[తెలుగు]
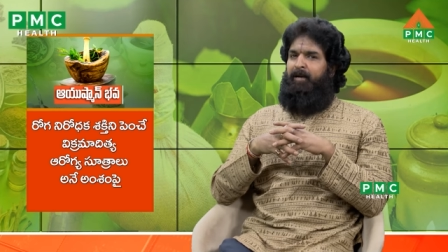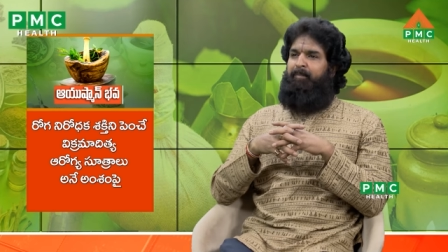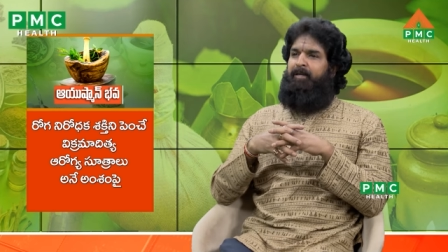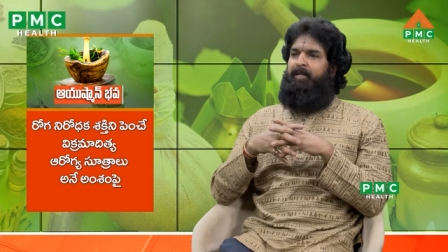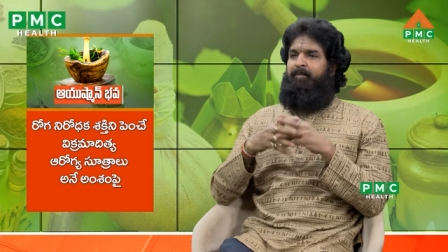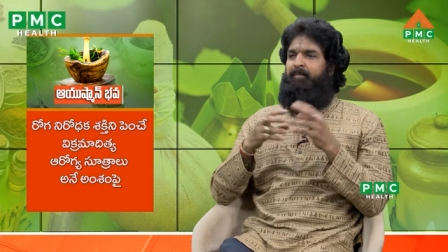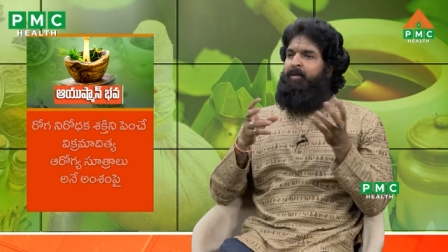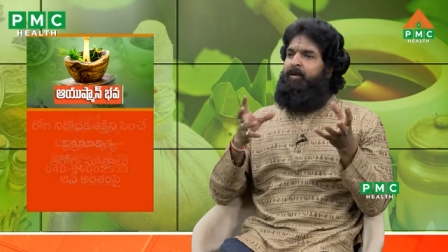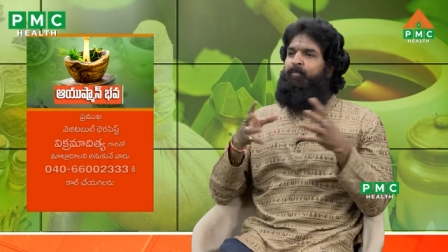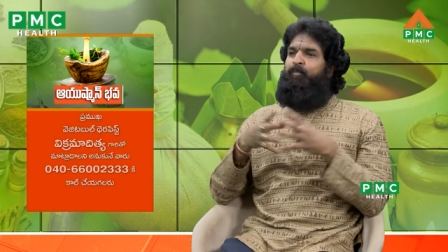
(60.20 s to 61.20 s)
కాబట్టి
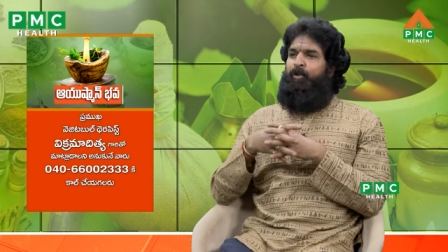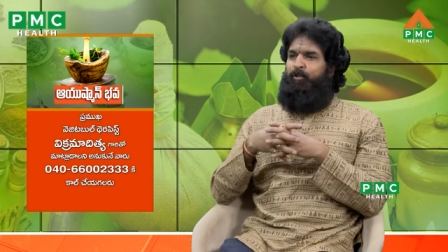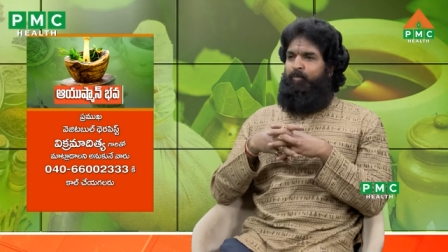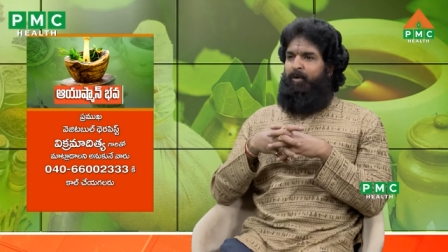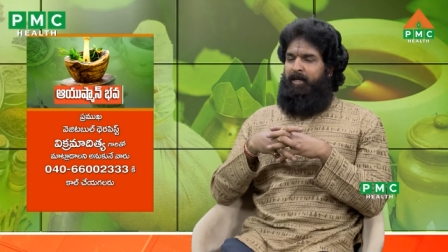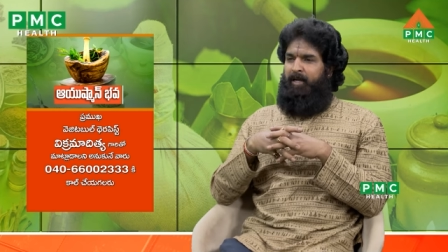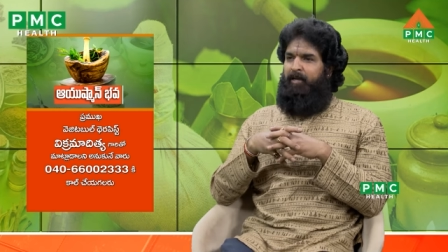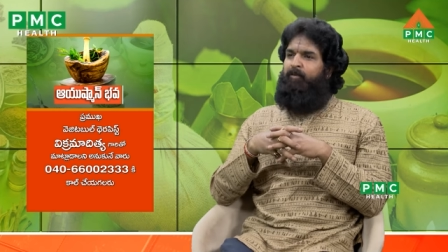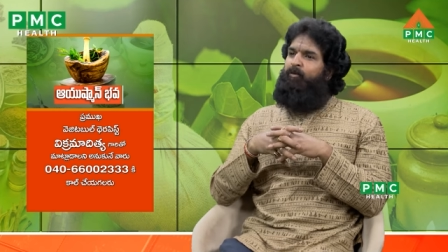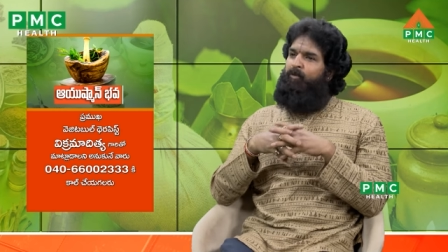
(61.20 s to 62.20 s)
బూడిద గుమ్మడికాయ
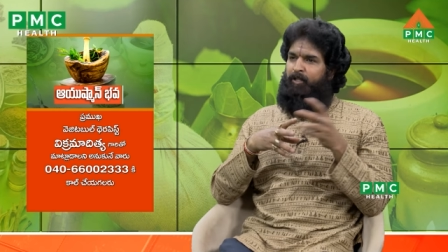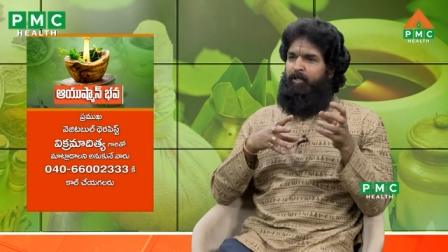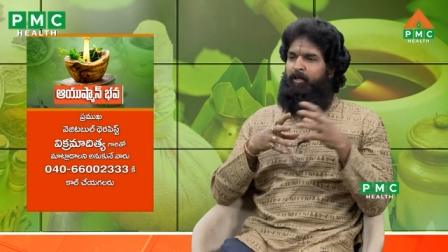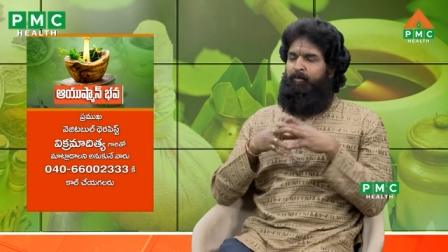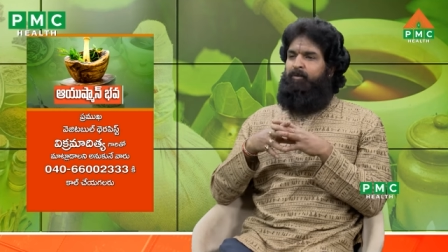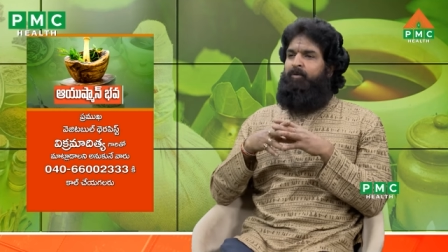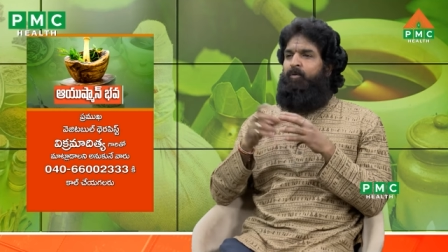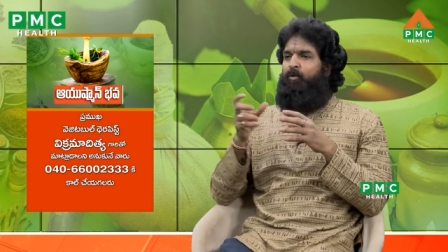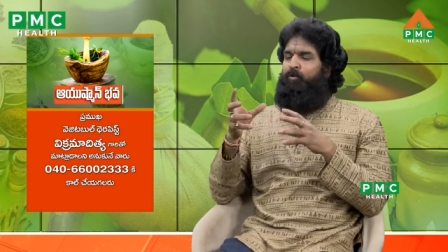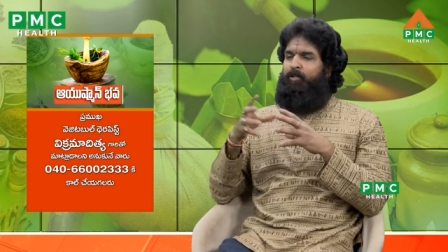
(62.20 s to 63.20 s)
వంద గ్రాములు
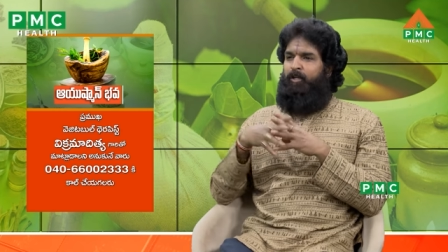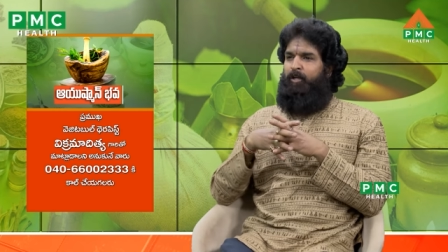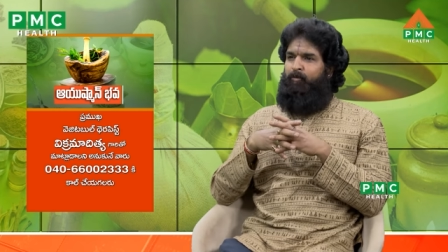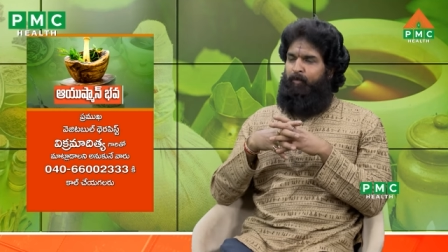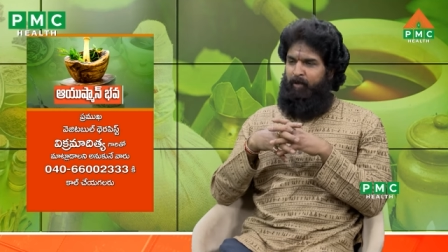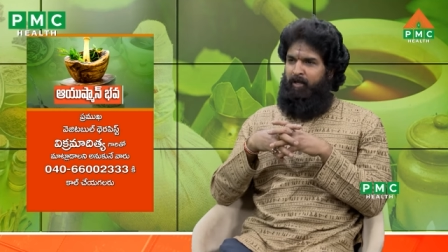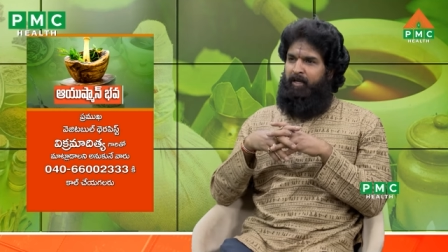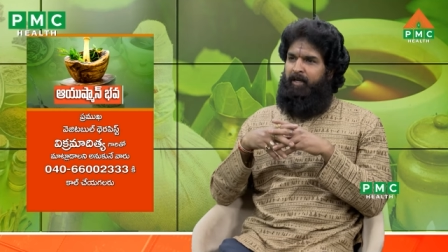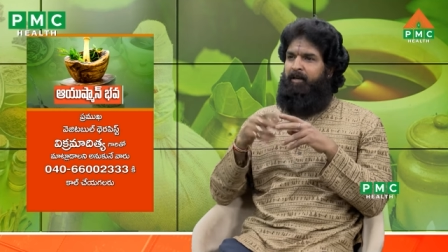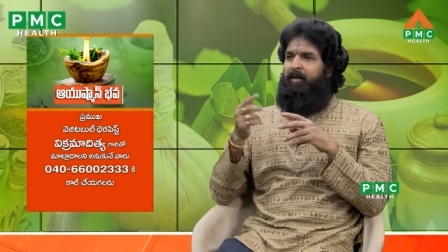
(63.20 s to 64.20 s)
ఒక వంద గ్రాములు
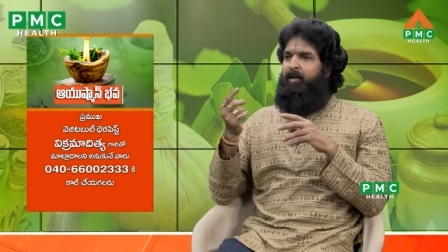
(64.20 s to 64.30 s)
పొట్లకాయ